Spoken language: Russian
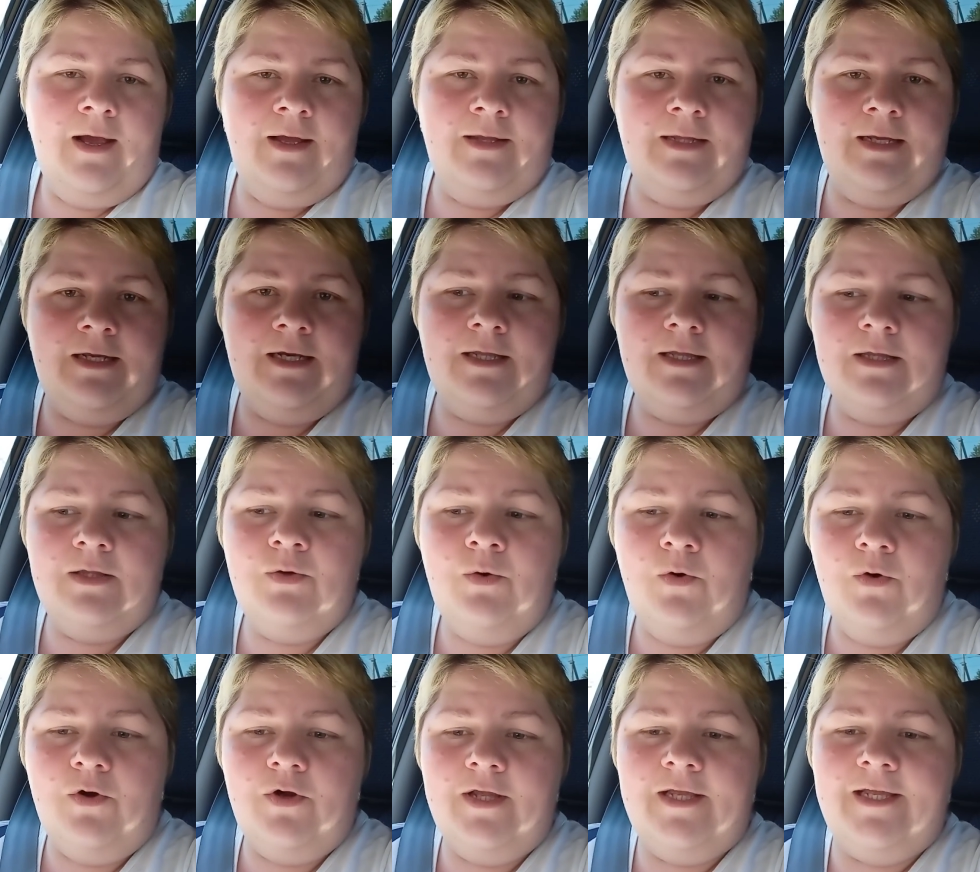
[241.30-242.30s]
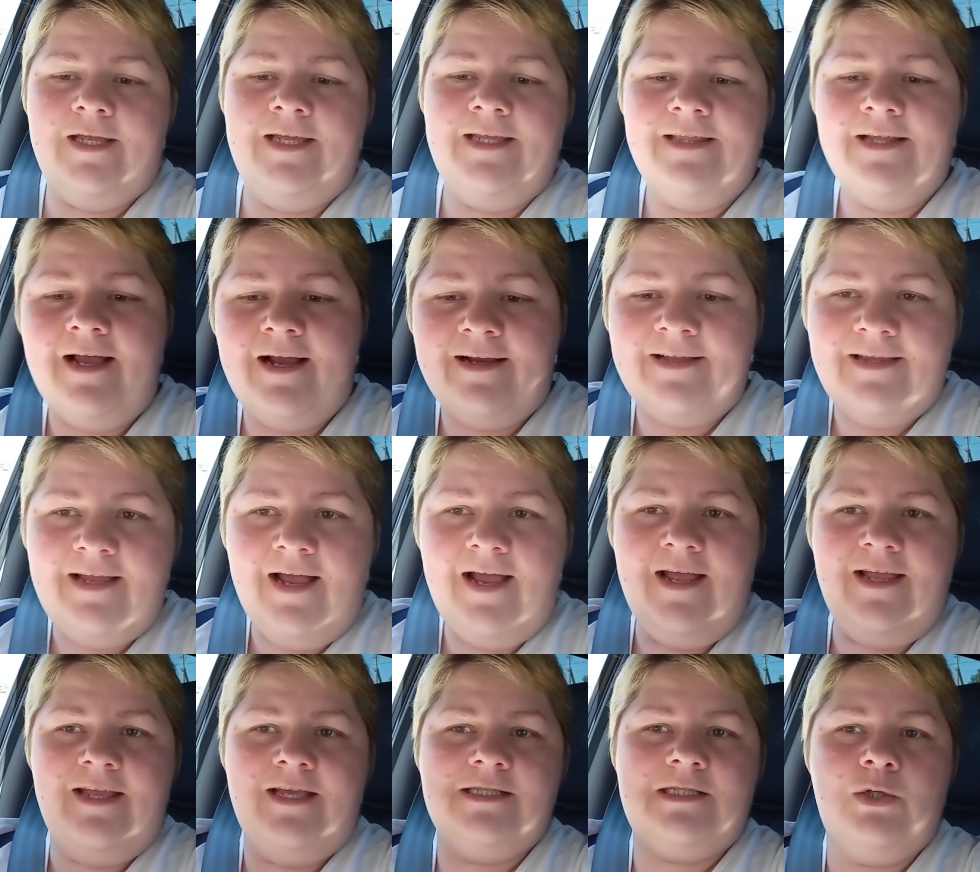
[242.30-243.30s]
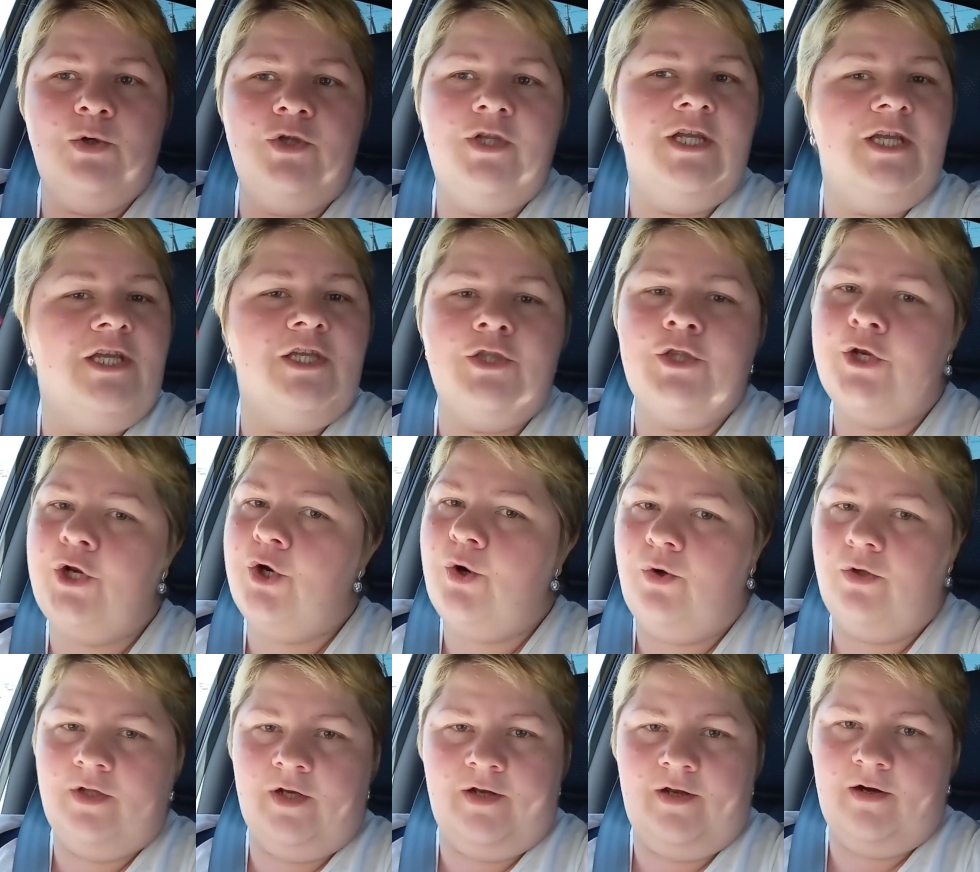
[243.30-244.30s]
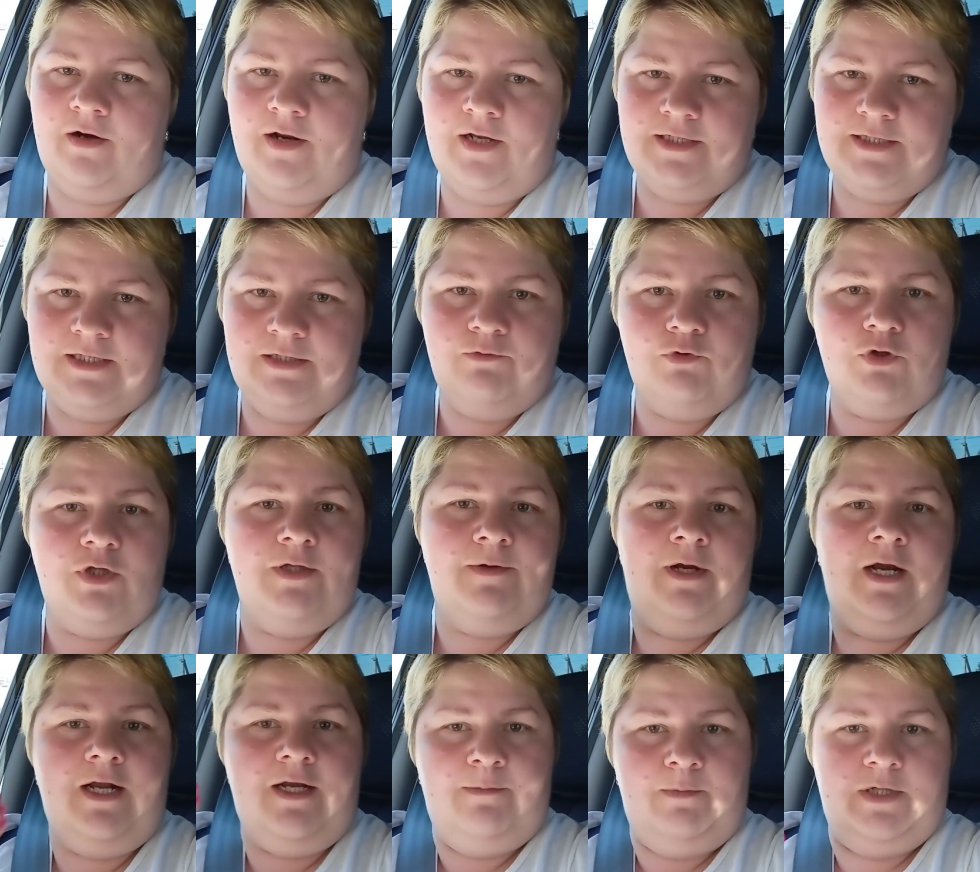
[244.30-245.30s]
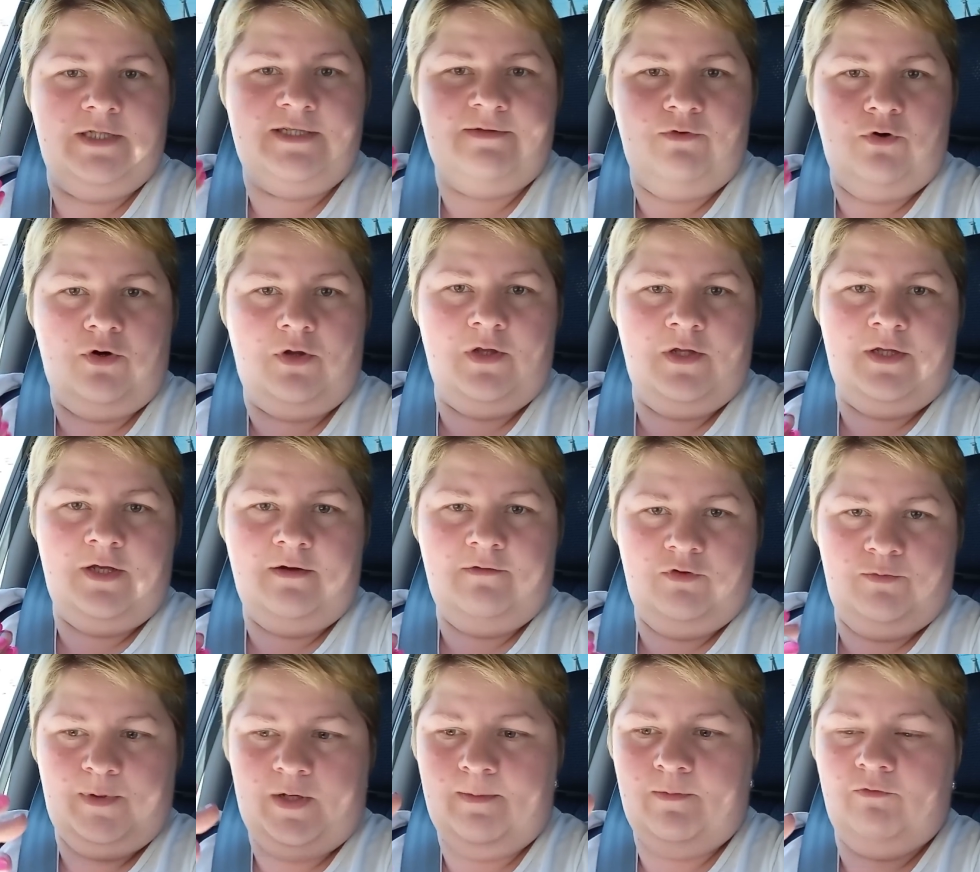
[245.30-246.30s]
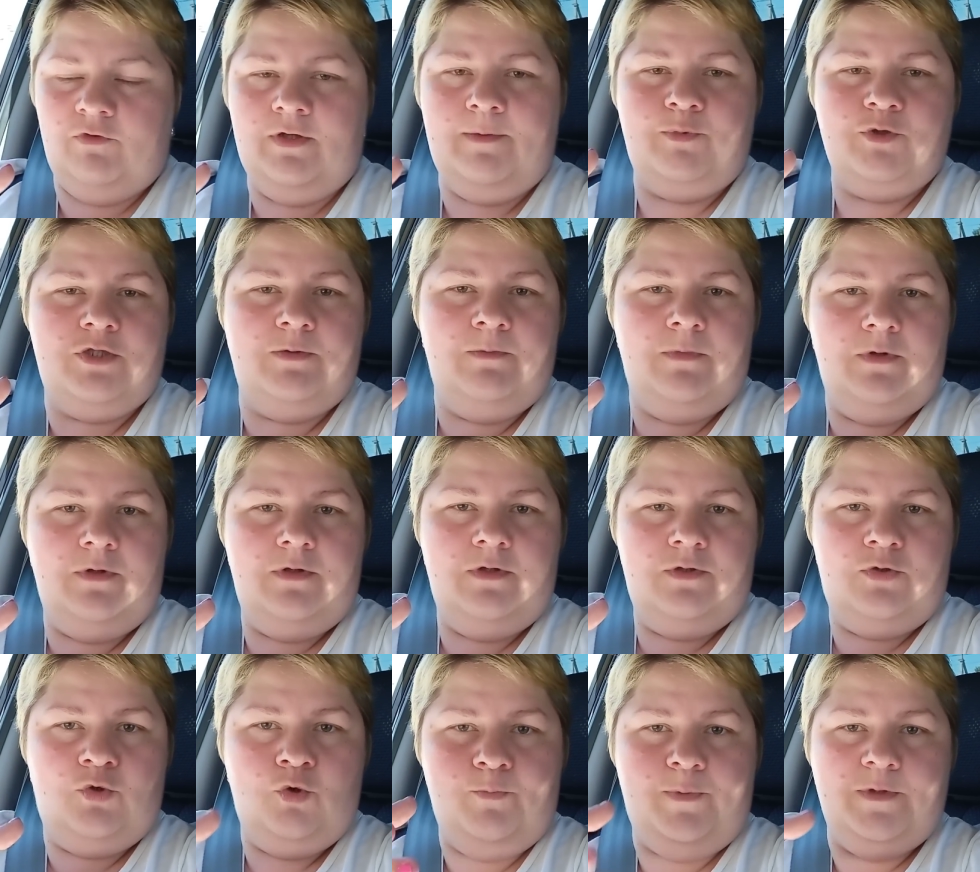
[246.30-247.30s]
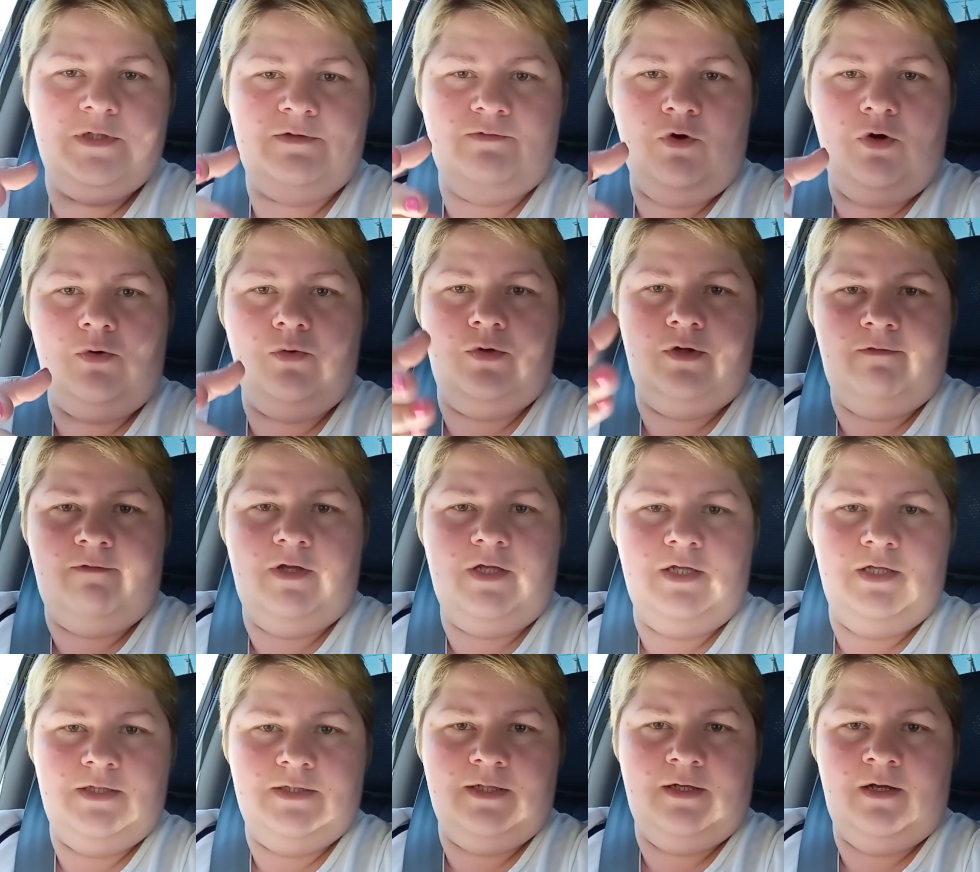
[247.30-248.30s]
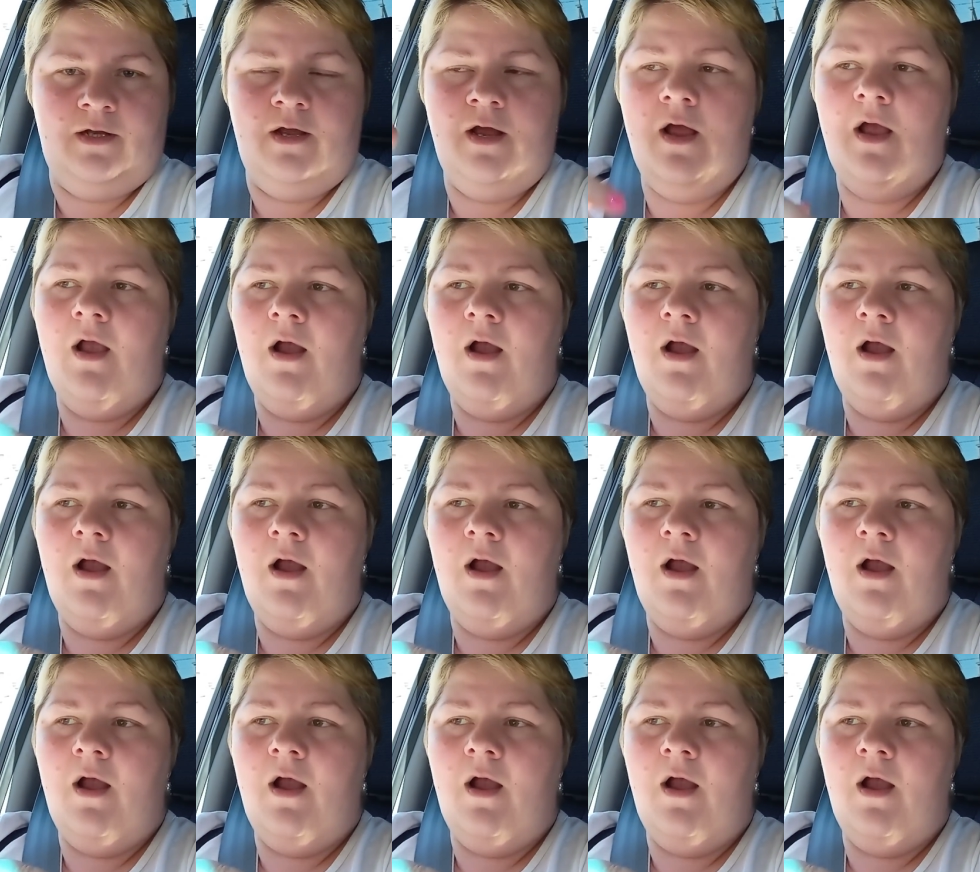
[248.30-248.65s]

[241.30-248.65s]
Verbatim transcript: Она говорит, ну, иногда, если он не ядрено красный, вот не голимая свекла, да, вот прямо вот, допустим, тупо свеклу давать нельзя.